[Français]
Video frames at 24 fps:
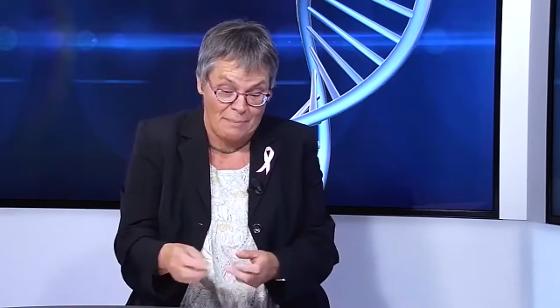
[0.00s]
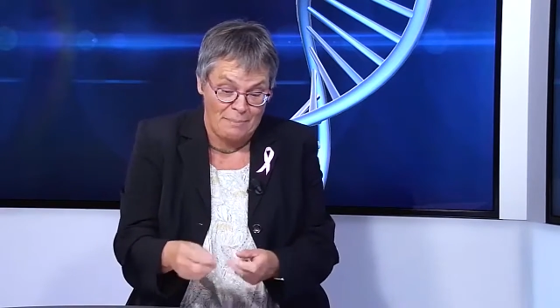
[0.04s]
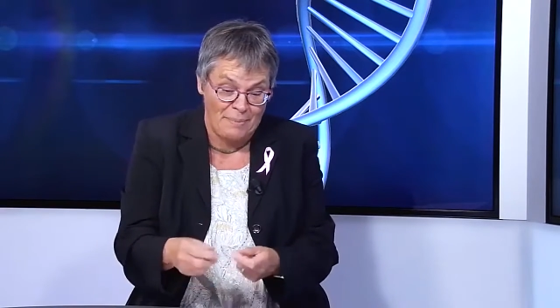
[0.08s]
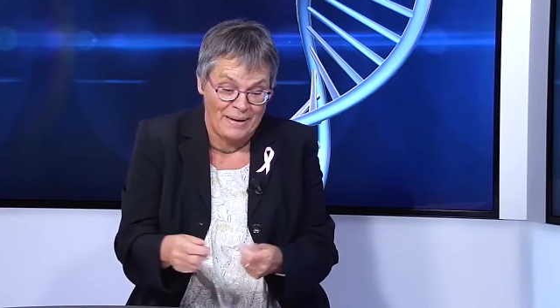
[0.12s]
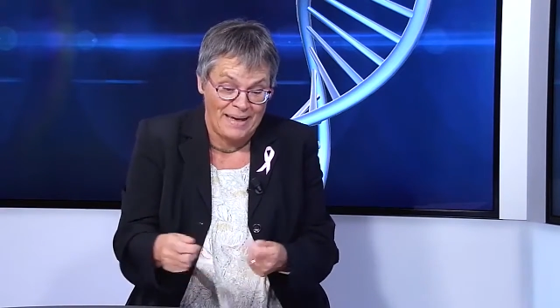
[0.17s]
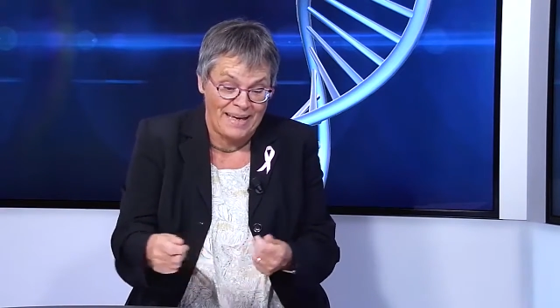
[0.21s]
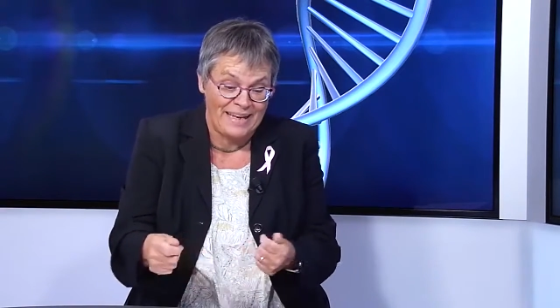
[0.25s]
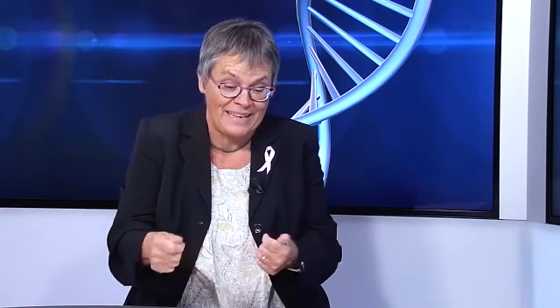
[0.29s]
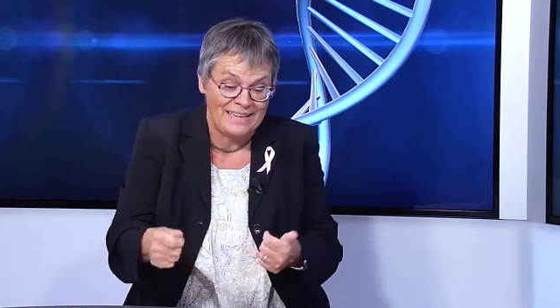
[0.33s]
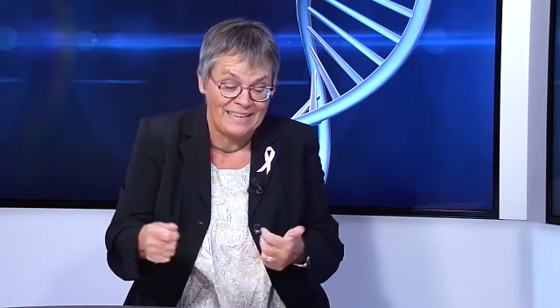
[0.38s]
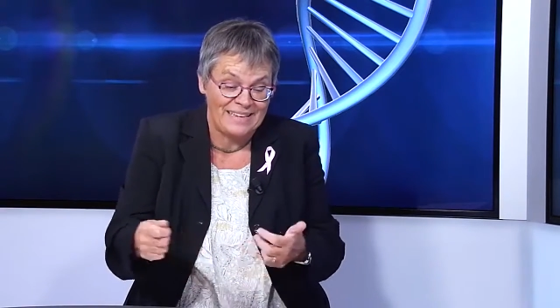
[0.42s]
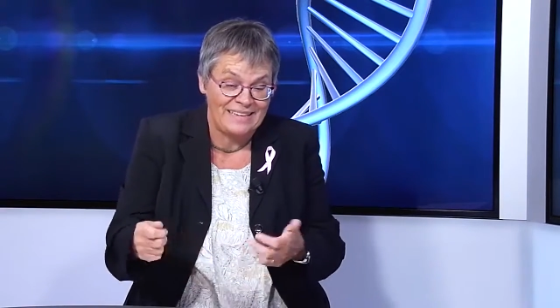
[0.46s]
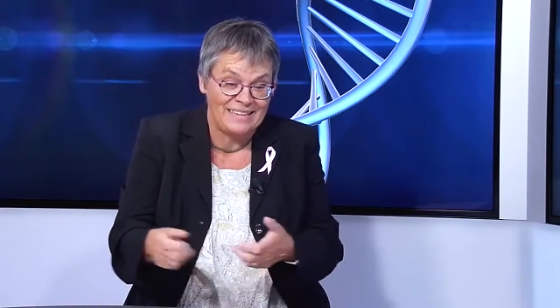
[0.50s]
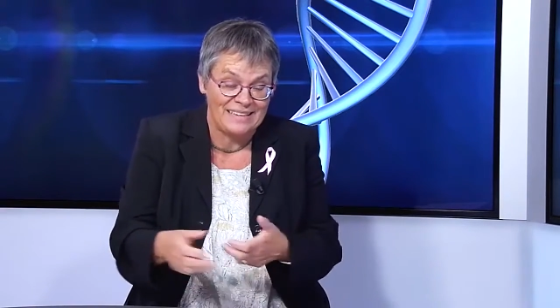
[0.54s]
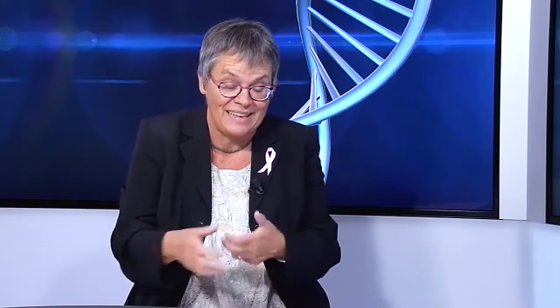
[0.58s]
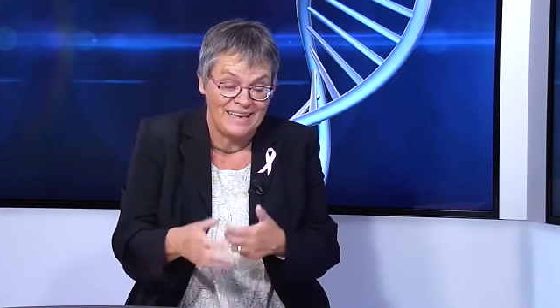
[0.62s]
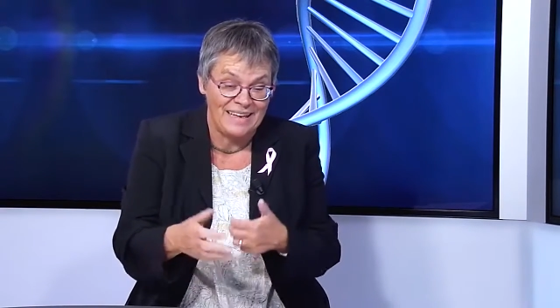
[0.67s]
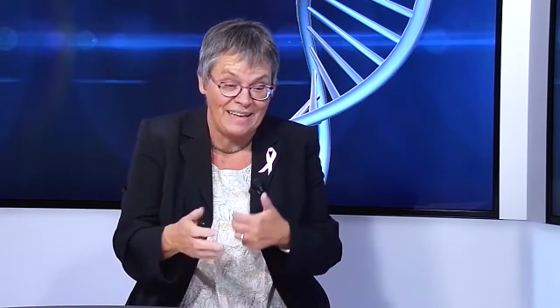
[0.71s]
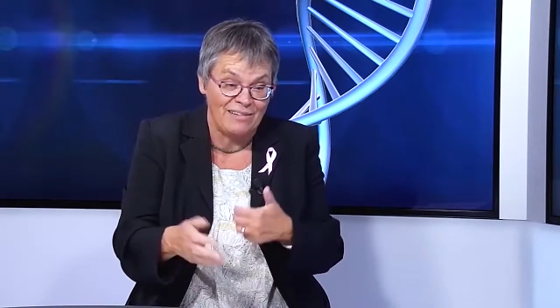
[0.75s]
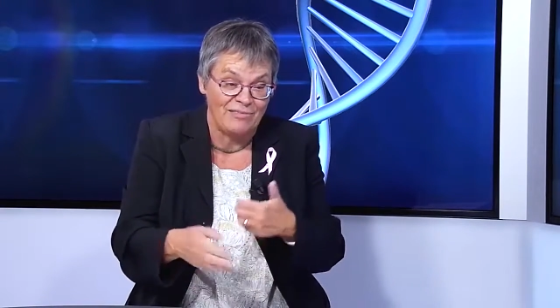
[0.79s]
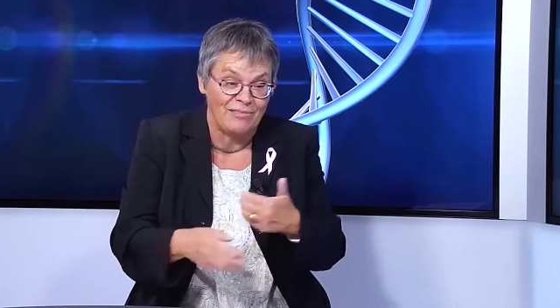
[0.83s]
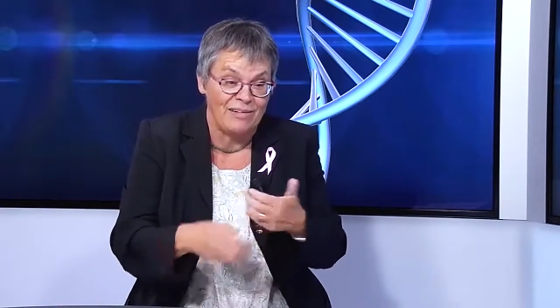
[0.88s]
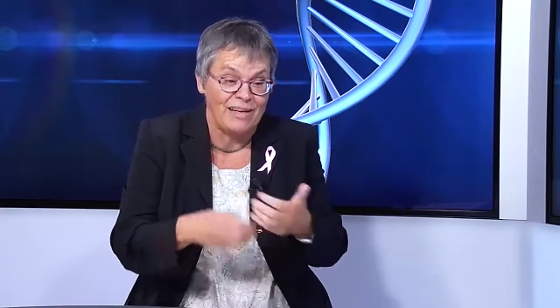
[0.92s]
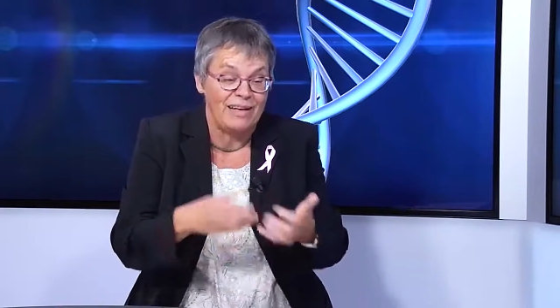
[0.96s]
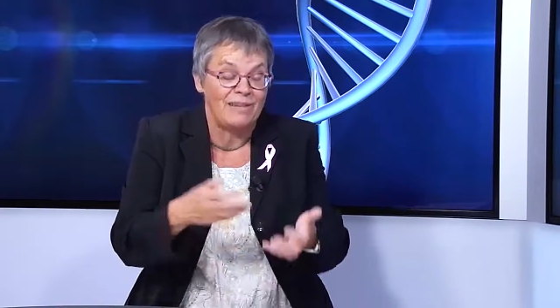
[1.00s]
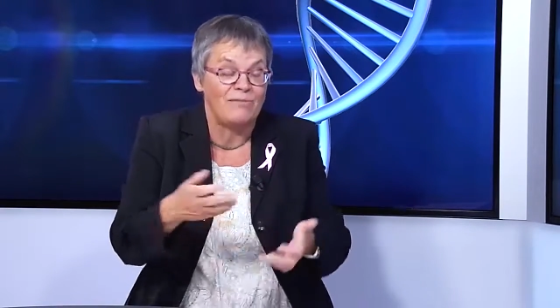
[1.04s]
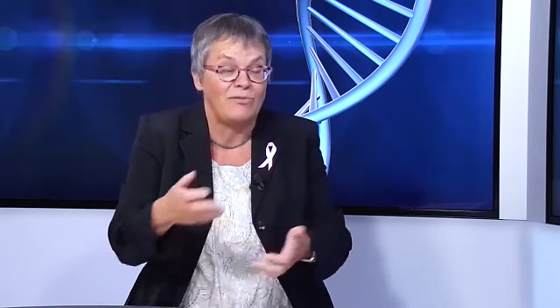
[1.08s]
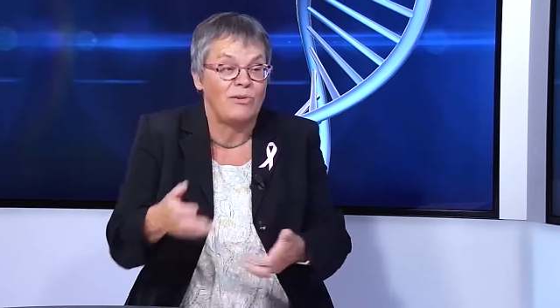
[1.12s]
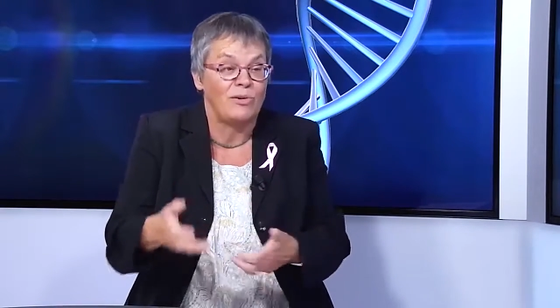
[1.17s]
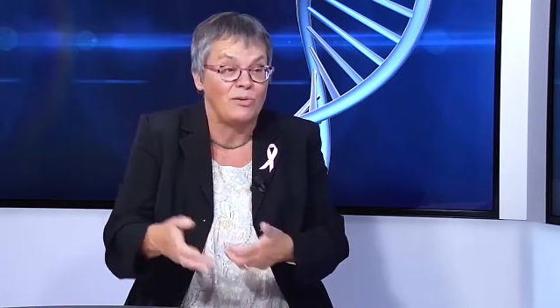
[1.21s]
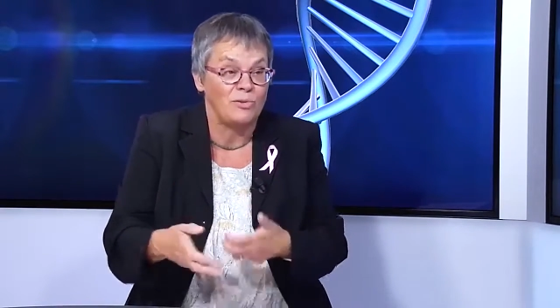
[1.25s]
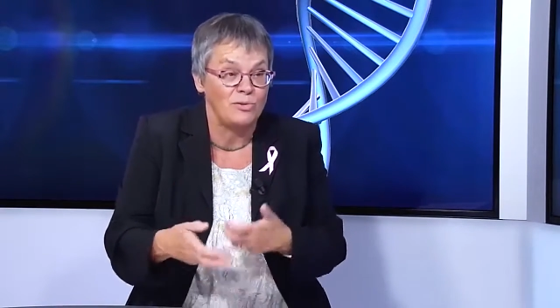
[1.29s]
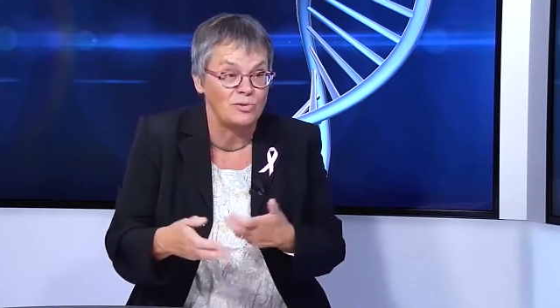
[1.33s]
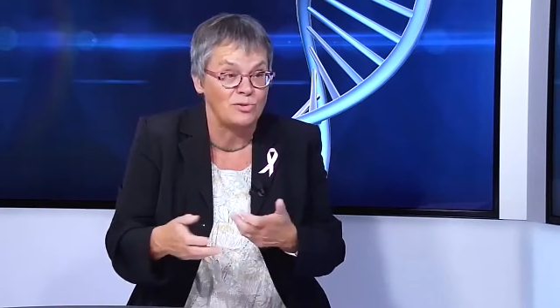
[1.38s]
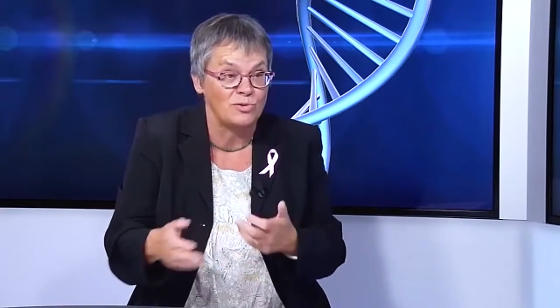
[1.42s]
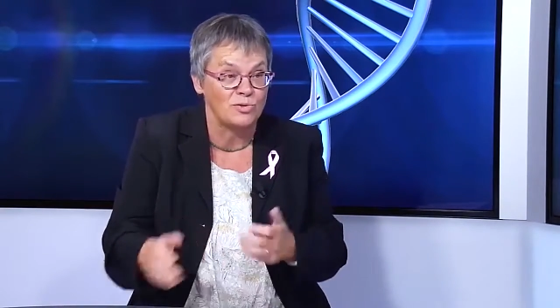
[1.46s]
pérennité ou
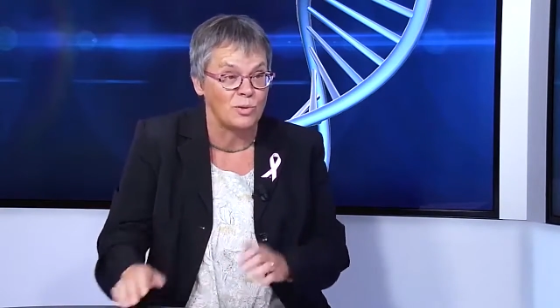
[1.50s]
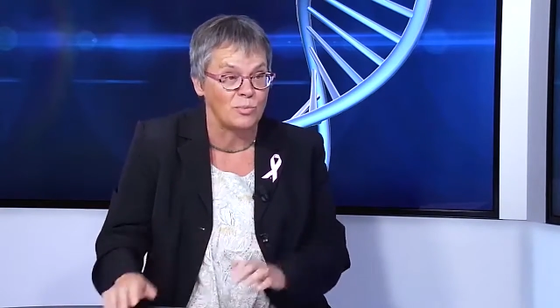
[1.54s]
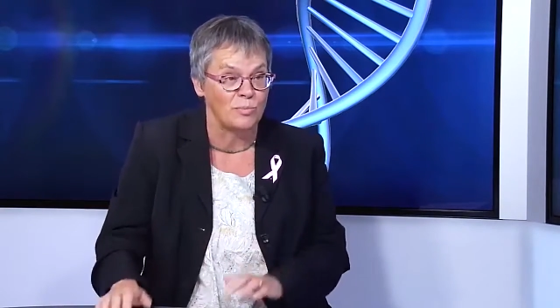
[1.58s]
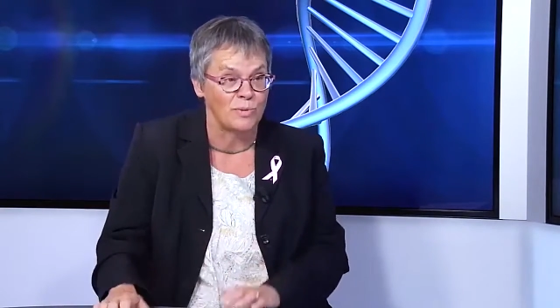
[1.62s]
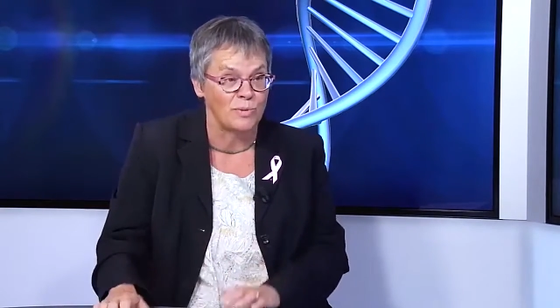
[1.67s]
l'évolution